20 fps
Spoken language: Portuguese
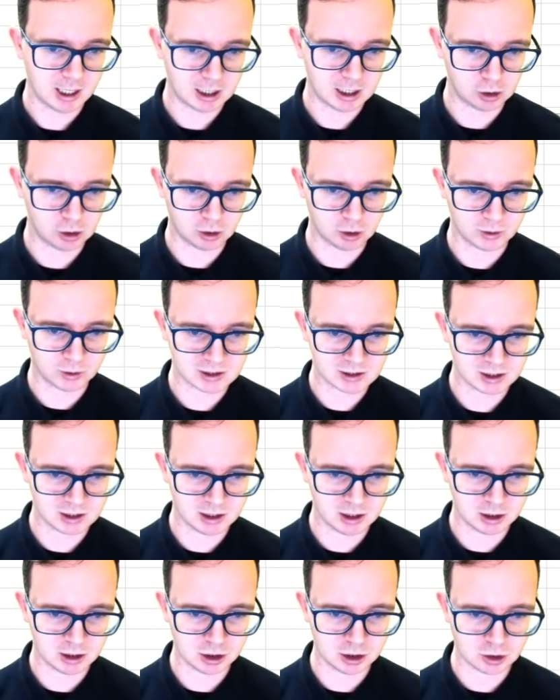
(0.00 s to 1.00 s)
Logo a
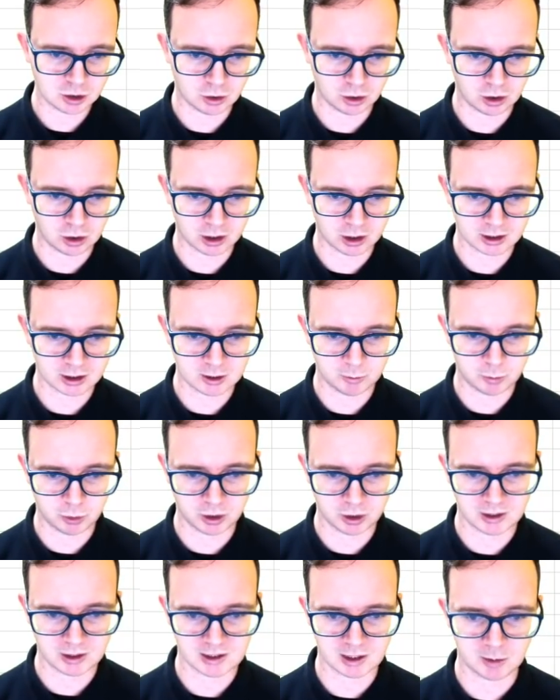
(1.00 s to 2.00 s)
seguir a gente coloca aqui,
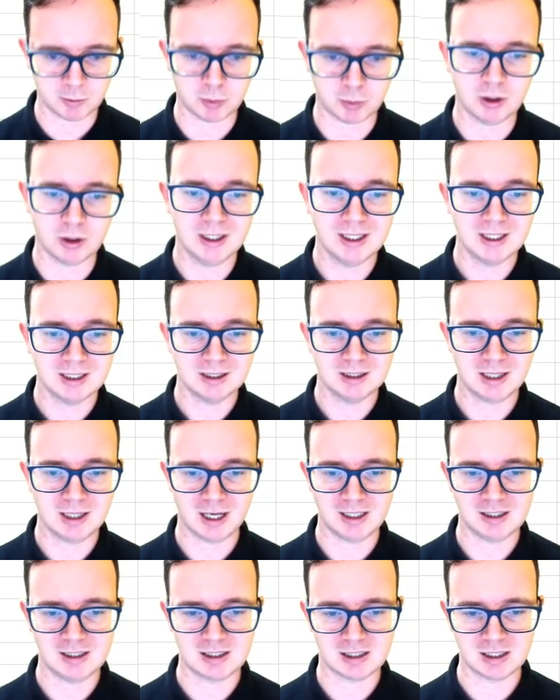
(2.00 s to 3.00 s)
por exemplo,
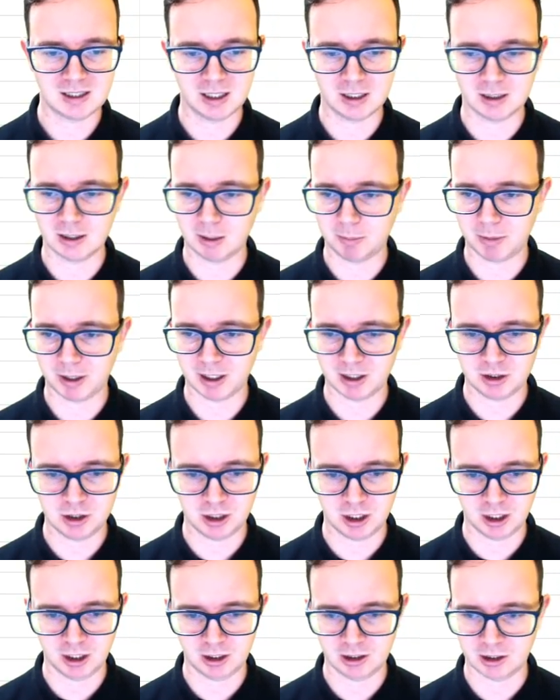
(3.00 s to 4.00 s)
da esquerda para a
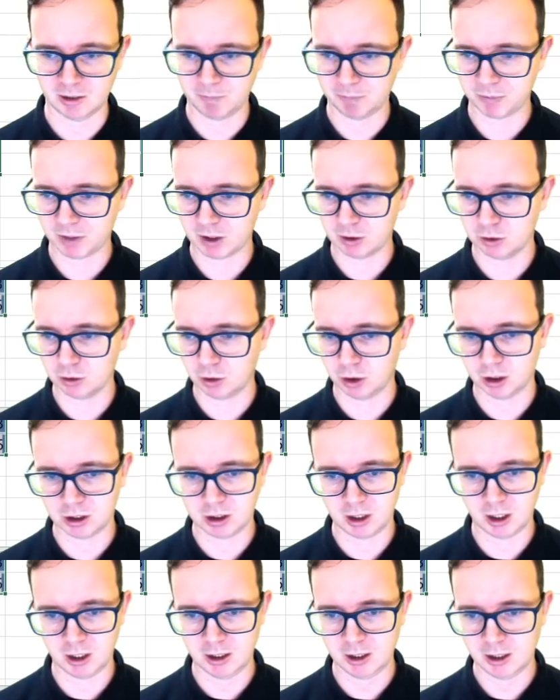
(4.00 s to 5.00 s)
direita. Dou
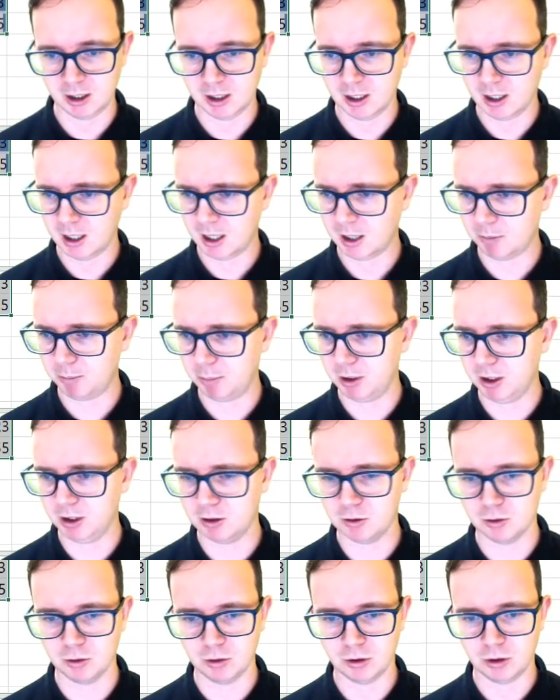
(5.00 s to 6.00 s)
OK,
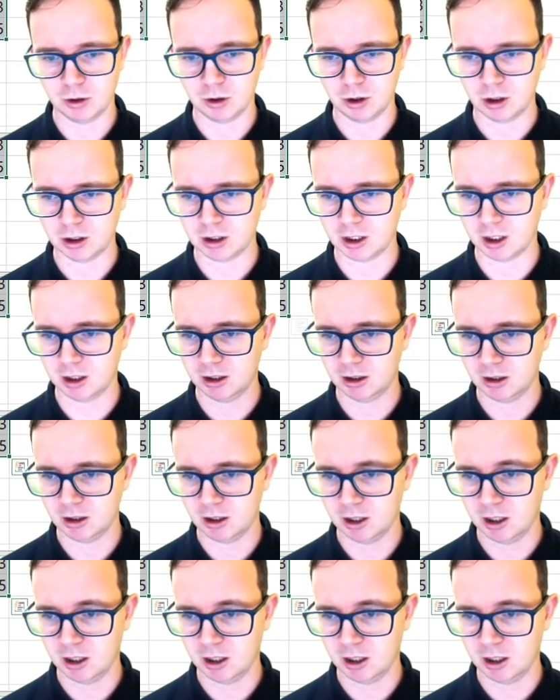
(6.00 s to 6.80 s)
aplico, OK.